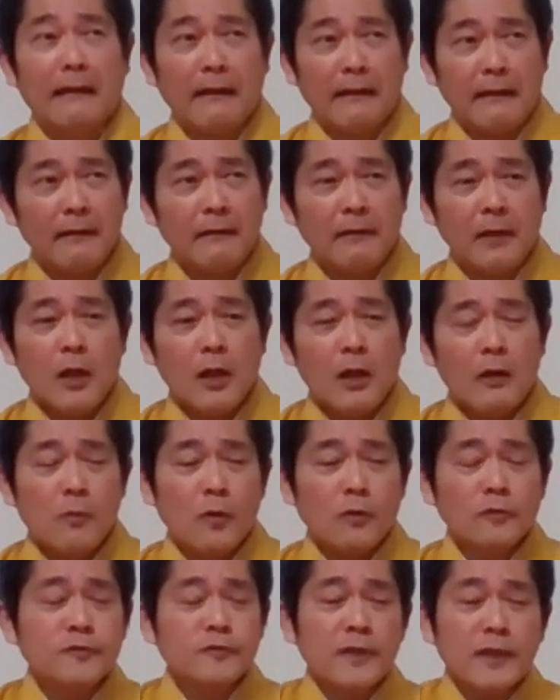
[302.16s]
え
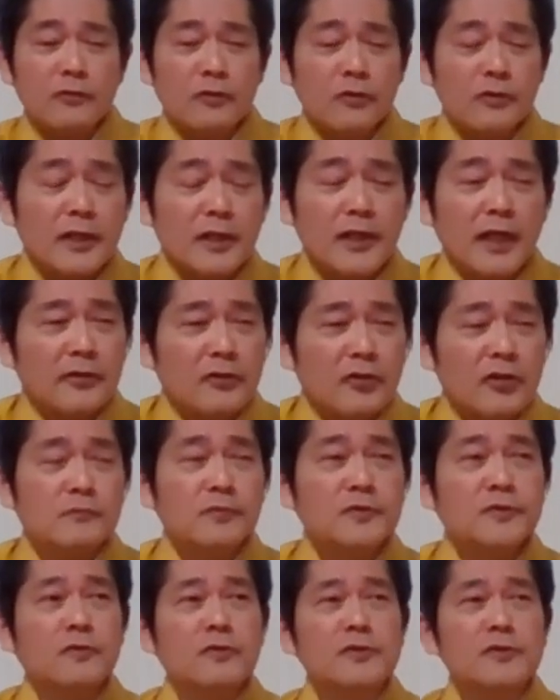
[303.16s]
もう普段の値段より
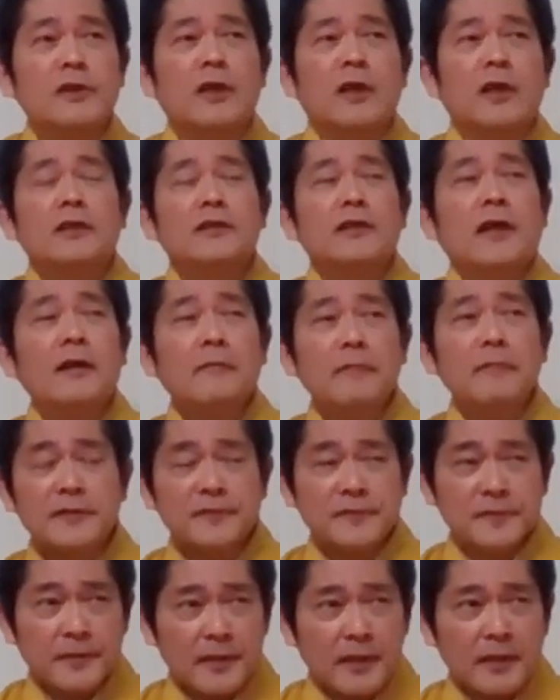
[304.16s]
も少し高め
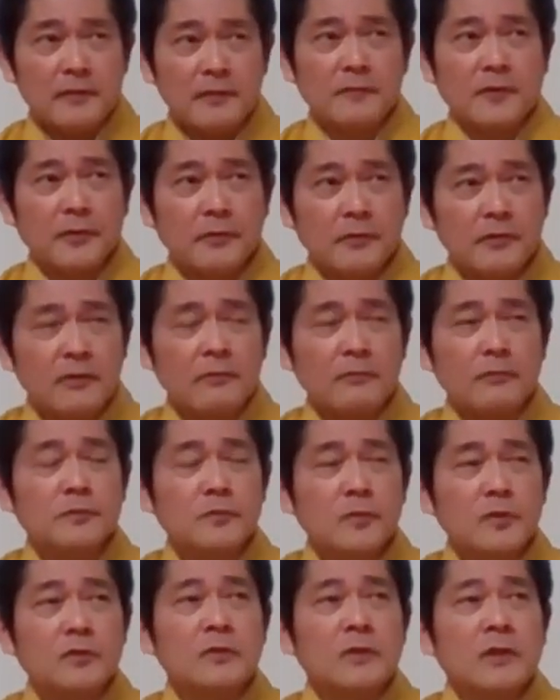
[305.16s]
につけられるわよ。
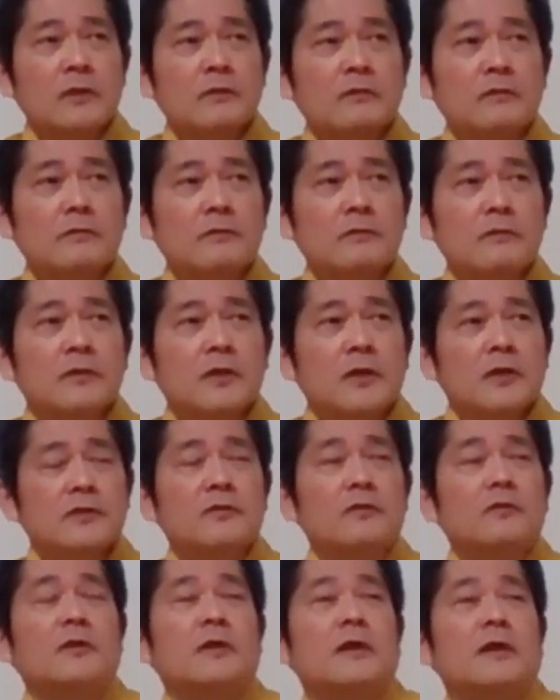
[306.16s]
もう、うん、
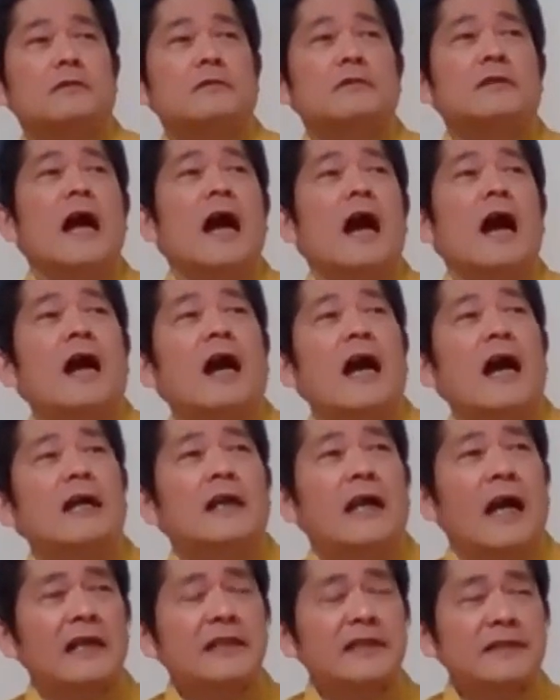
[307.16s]
その、うん、あ、
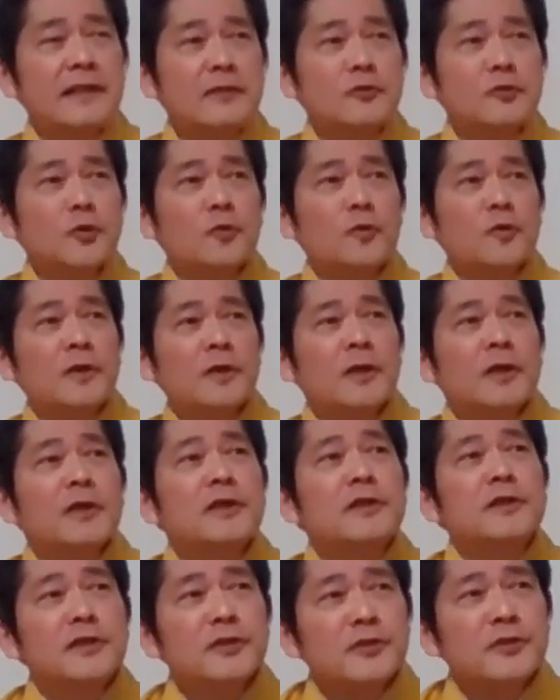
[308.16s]
あ、兄さんのところへ
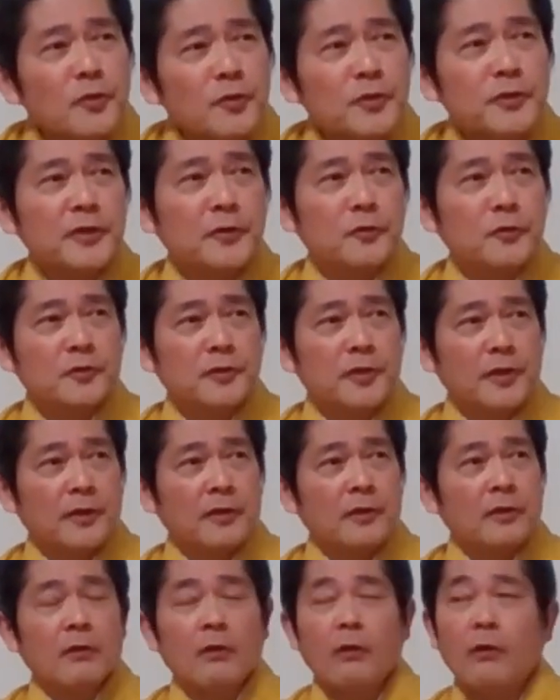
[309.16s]
行っておいでよっ
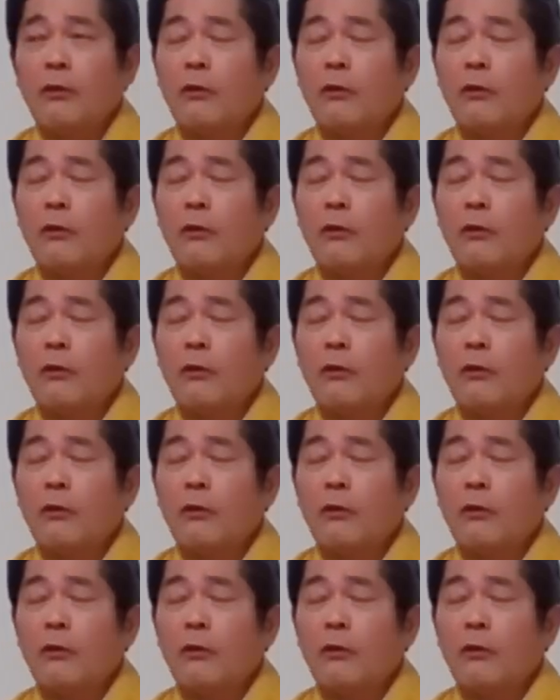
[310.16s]
て。